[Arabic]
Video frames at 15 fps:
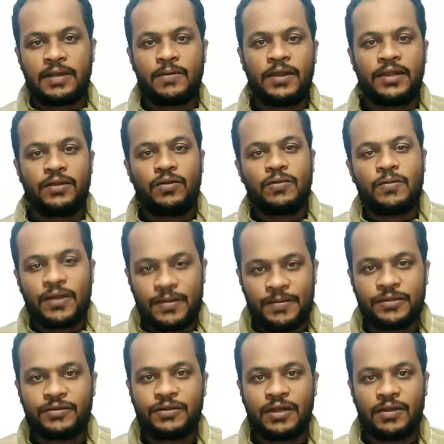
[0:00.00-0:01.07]
عليكم
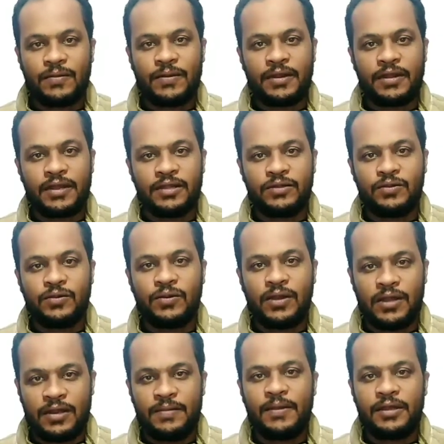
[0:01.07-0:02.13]
ورحمة الله وبركاته
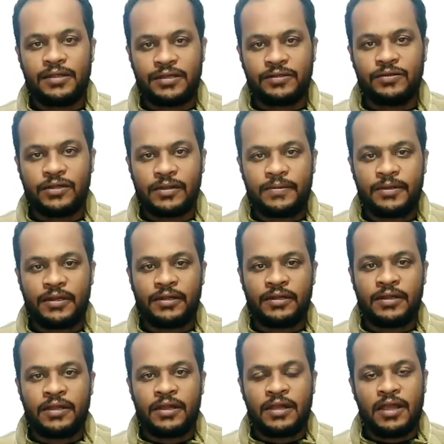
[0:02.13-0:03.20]
أهلا بحضراتكم جميعا
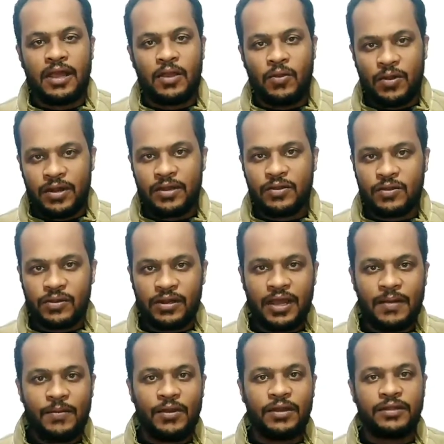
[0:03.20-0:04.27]
أولا كل
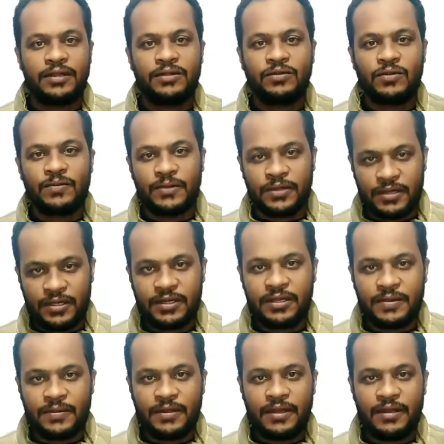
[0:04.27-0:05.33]
عام وحضراتكم بخير
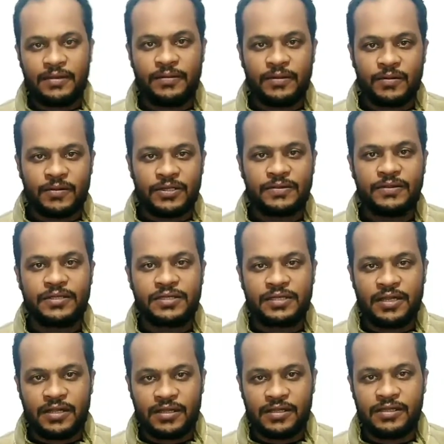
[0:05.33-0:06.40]
جميعا بمناسبة
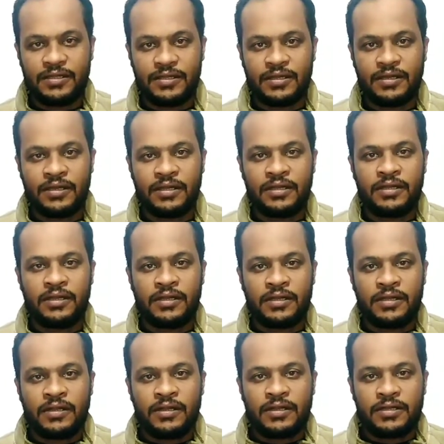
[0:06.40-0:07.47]
السنة الجديدة
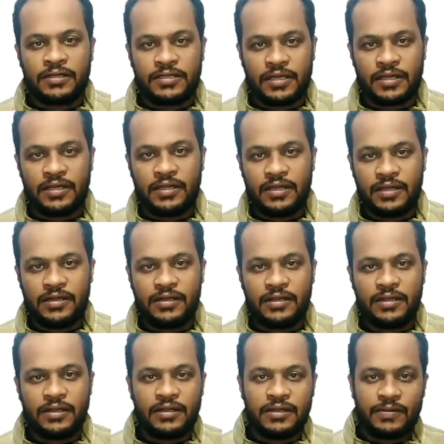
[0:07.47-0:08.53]
ثانيا
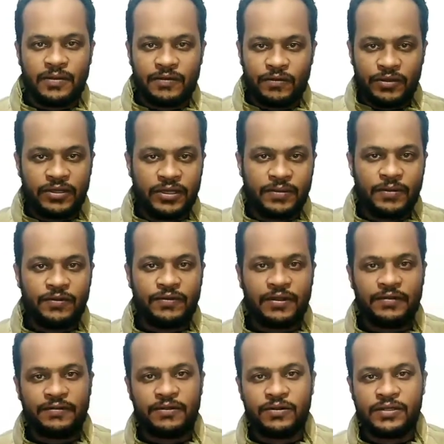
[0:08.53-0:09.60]
اللي المفروض نعمله في
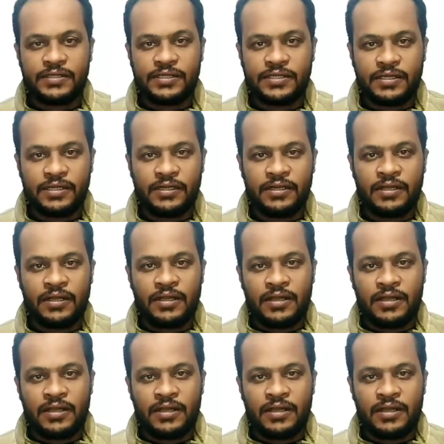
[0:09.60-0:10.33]
2020